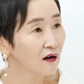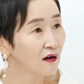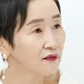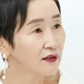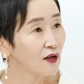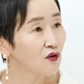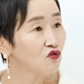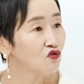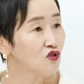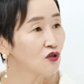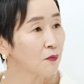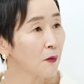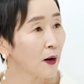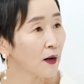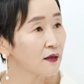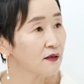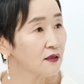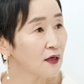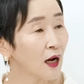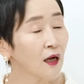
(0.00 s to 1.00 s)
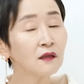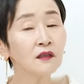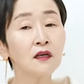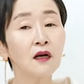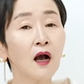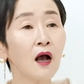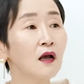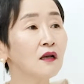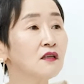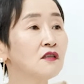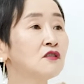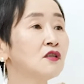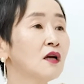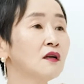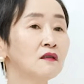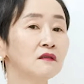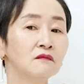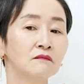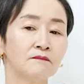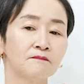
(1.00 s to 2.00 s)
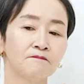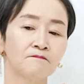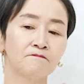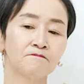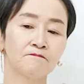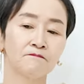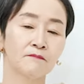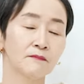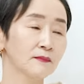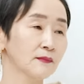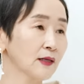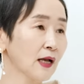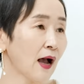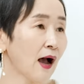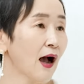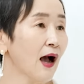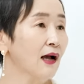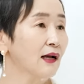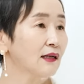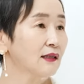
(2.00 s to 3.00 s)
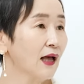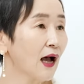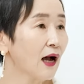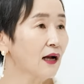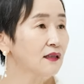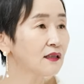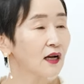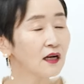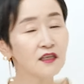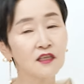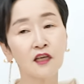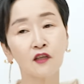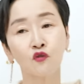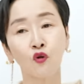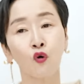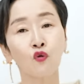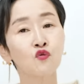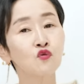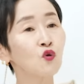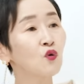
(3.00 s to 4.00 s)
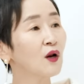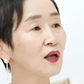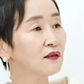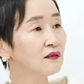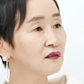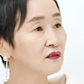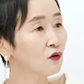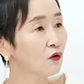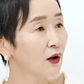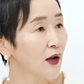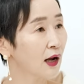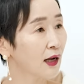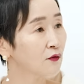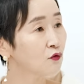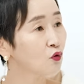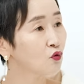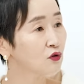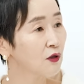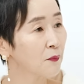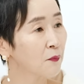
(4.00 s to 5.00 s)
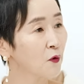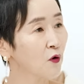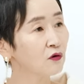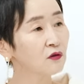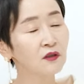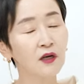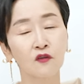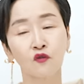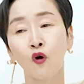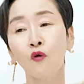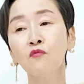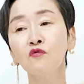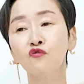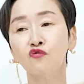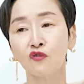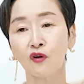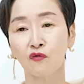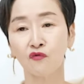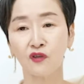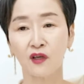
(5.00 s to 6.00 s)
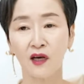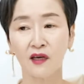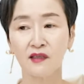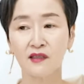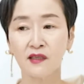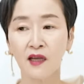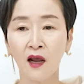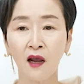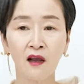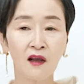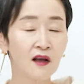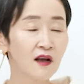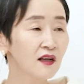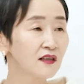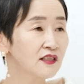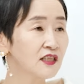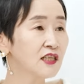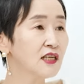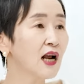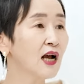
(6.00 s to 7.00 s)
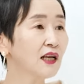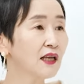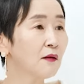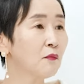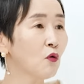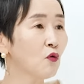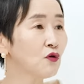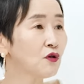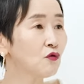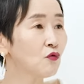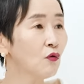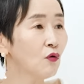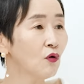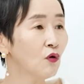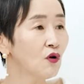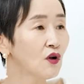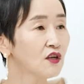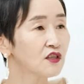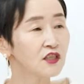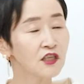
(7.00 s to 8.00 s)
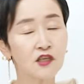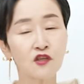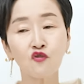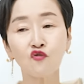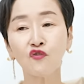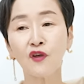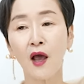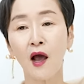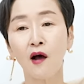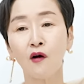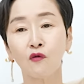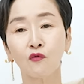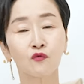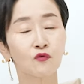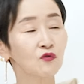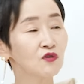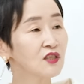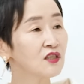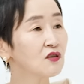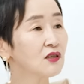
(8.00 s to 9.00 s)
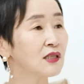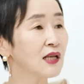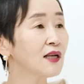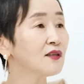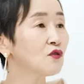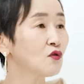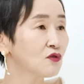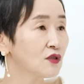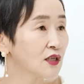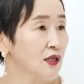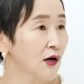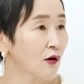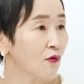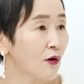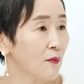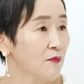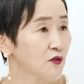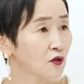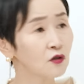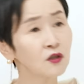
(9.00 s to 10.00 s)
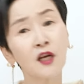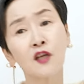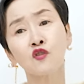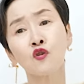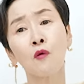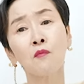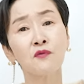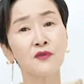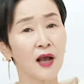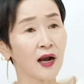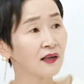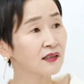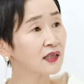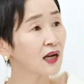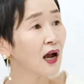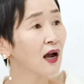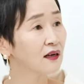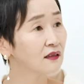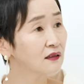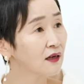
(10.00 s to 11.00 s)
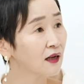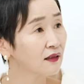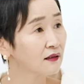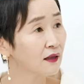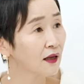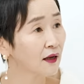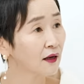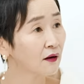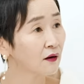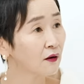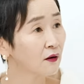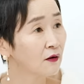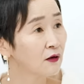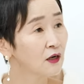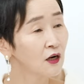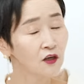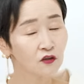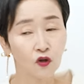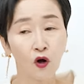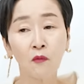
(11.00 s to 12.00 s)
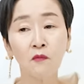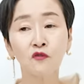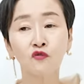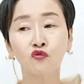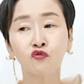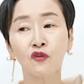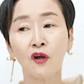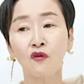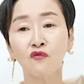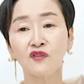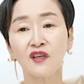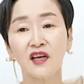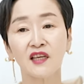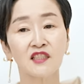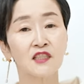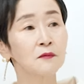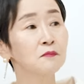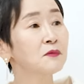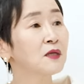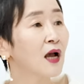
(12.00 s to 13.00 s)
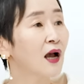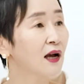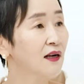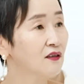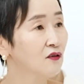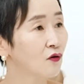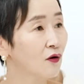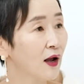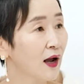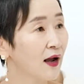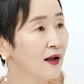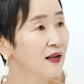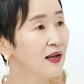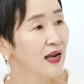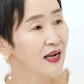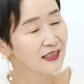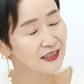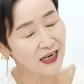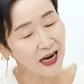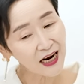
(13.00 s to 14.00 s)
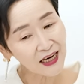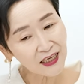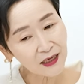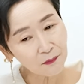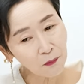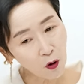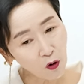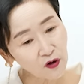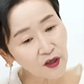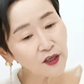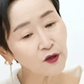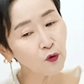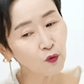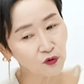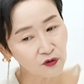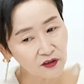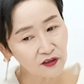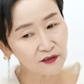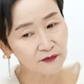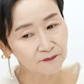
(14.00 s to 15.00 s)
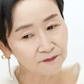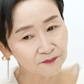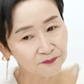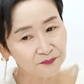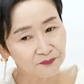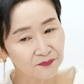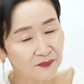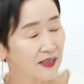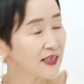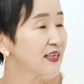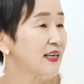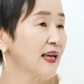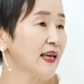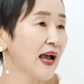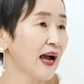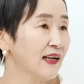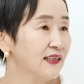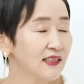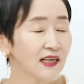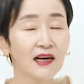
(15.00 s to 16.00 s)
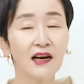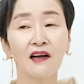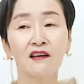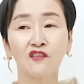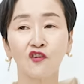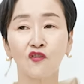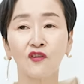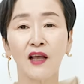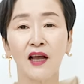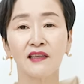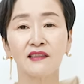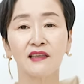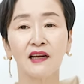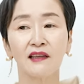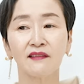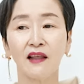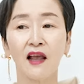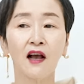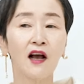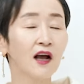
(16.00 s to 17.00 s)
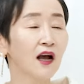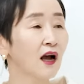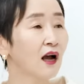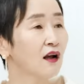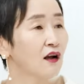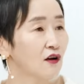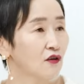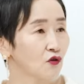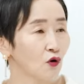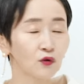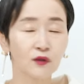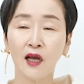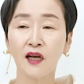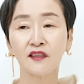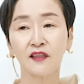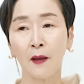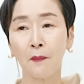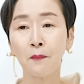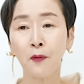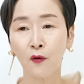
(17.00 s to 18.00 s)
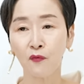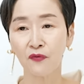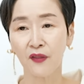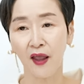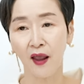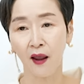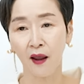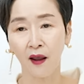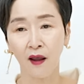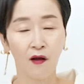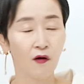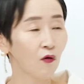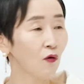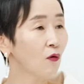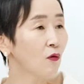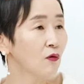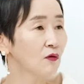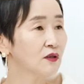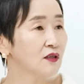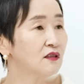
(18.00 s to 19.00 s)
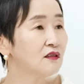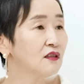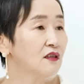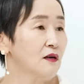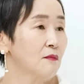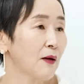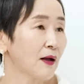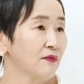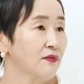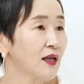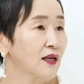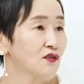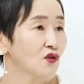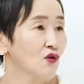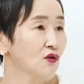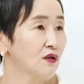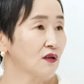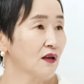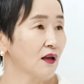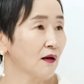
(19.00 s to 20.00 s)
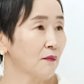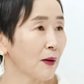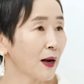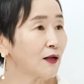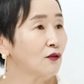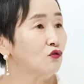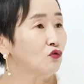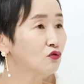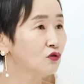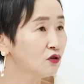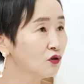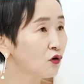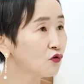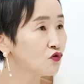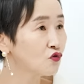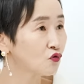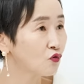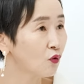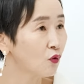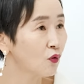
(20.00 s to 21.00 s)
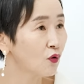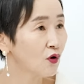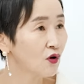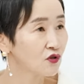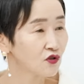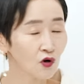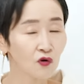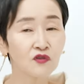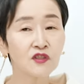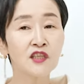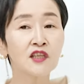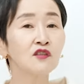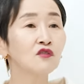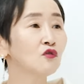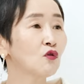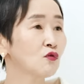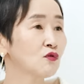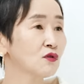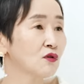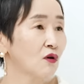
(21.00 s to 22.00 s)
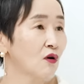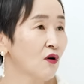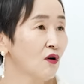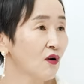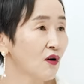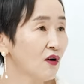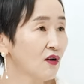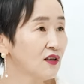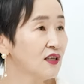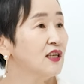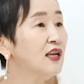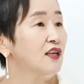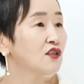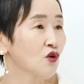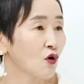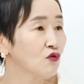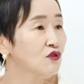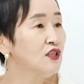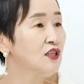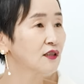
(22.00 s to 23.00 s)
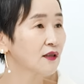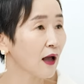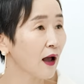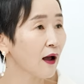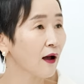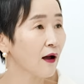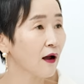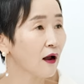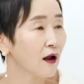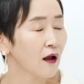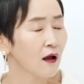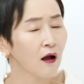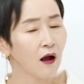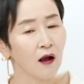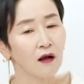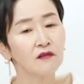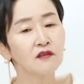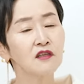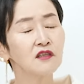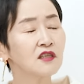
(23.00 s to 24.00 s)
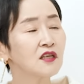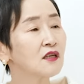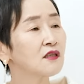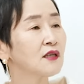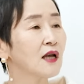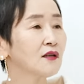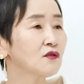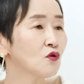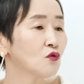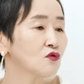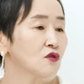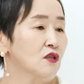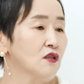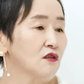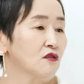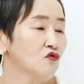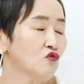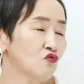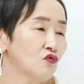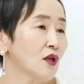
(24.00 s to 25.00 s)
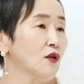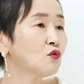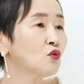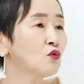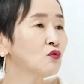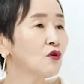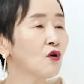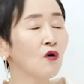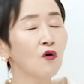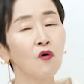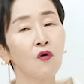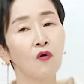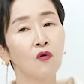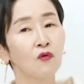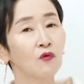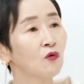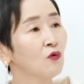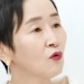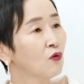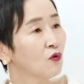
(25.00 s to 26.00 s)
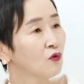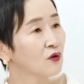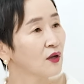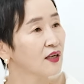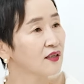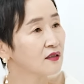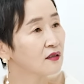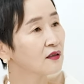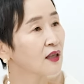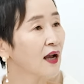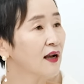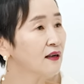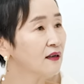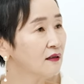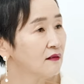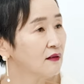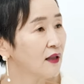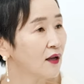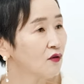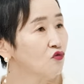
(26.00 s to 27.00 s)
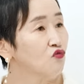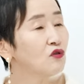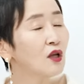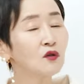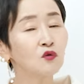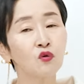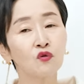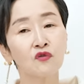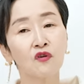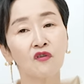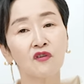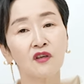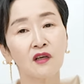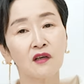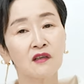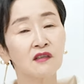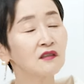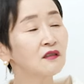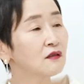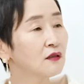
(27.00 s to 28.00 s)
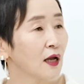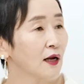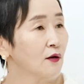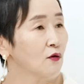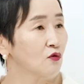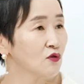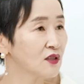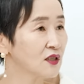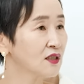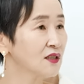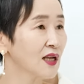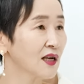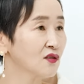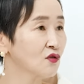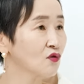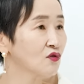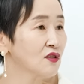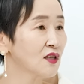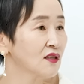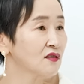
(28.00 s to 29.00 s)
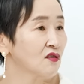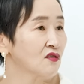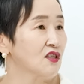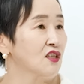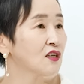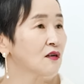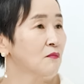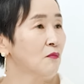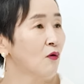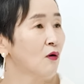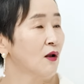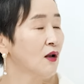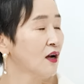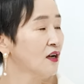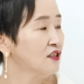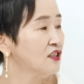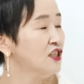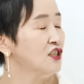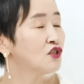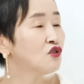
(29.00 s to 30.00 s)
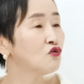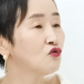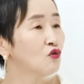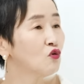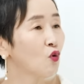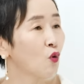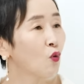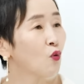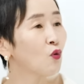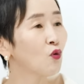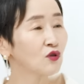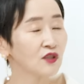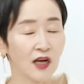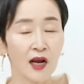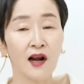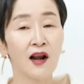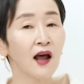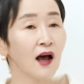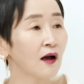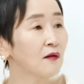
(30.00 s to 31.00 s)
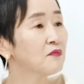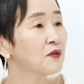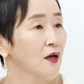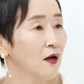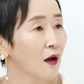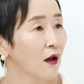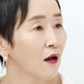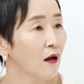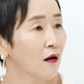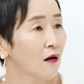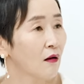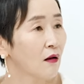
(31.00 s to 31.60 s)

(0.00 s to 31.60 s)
내 눈치 봐야지 하니까 이제는 강하게 나가니까 이게 더 쫄아든 거야 한동훈 대표. 그러니까 너무 두려우니까 이제 친한 게 모이고 친윤계하고도 식사 정치라고 하면서 그게 전부 약자가 하는 행태예요. 너무 두려우니까 집착하는 거야. 자기 머리로는 이게 약자라 그런 게 아니라 내가 여당 대표인데 어 이들을 만나서 이렇게 말도 들어주고 정치인으로서 이게 정치다. 아니 식사 정치를 윤 대통령 의 스타일인데 윤 대통령이 그 스타일로 식사 정치에서 지금 지지율 높고 잘 나갑니까?